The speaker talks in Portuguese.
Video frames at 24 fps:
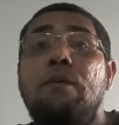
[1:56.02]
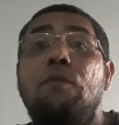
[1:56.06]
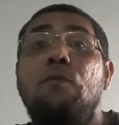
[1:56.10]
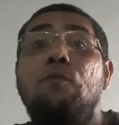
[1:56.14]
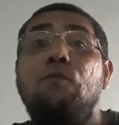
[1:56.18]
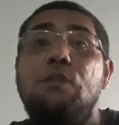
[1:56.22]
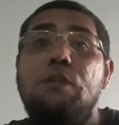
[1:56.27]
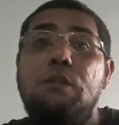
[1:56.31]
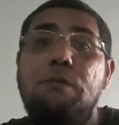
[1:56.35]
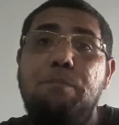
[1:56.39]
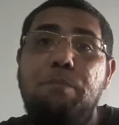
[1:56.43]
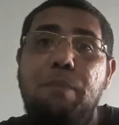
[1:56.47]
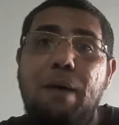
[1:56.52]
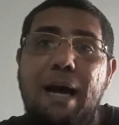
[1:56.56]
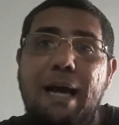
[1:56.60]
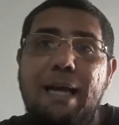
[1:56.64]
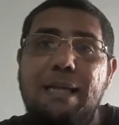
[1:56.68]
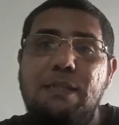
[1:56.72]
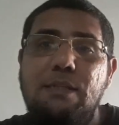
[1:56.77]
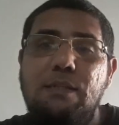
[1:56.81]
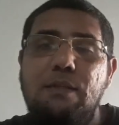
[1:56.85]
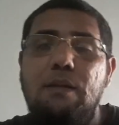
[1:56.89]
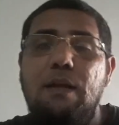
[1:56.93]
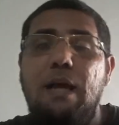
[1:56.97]
Os
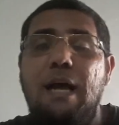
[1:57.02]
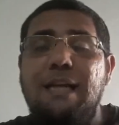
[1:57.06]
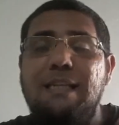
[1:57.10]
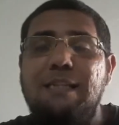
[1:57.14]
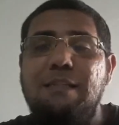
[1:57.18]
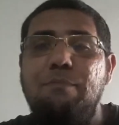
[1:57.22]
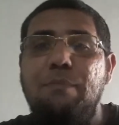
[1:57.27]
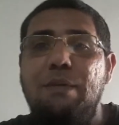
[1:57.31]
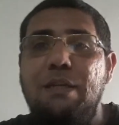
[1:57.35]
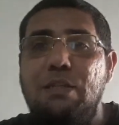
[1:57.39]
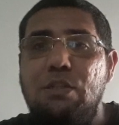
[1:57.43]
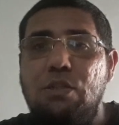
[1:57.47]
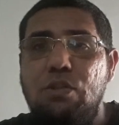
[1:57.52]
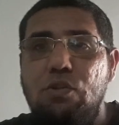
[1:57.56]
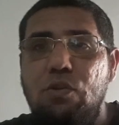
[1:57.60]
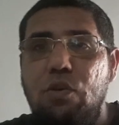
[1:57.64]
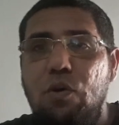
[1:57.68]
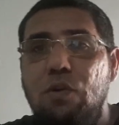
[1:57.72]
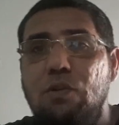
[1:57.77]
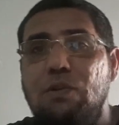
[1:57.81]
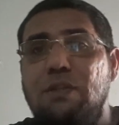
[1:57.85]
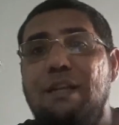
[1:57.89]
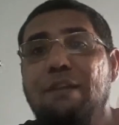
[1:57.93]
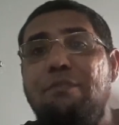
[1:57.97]
pais, as mães
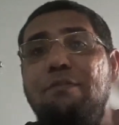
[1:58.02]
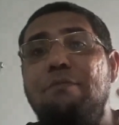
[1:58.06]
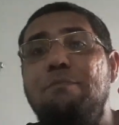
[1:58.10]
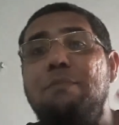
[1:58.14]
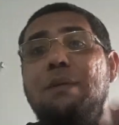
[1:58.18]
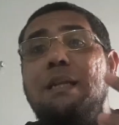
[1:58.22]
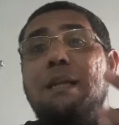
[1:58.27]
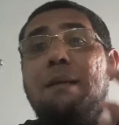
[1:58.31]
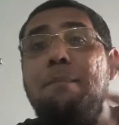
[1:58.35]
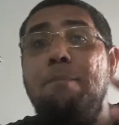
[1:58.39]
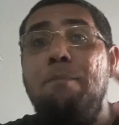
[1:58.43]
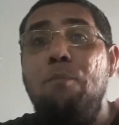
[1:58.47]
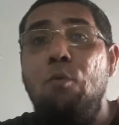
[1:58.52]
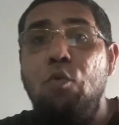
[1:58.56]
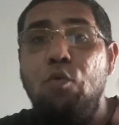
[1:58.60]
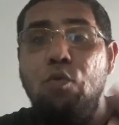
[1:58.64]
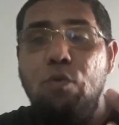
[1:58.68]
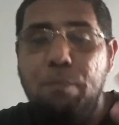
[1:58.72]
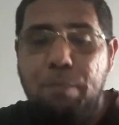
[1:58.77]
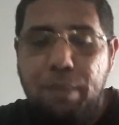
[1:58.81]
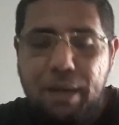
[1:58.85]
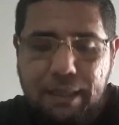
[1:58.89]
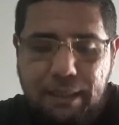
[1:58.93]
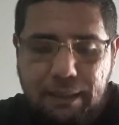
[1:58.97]
solos, a família
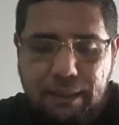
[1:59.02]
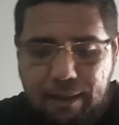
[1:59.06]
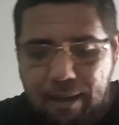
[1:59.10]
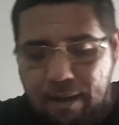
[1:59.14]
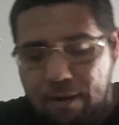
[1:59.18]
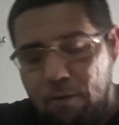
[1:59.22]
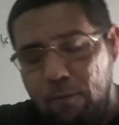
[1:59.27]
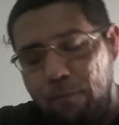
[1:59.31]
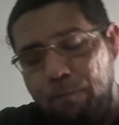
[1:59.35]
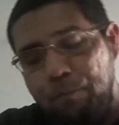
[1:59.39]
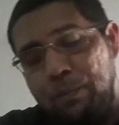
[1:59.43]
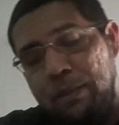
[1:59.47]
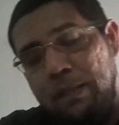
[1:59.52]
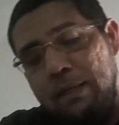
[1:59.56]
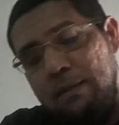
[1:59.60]
monoparental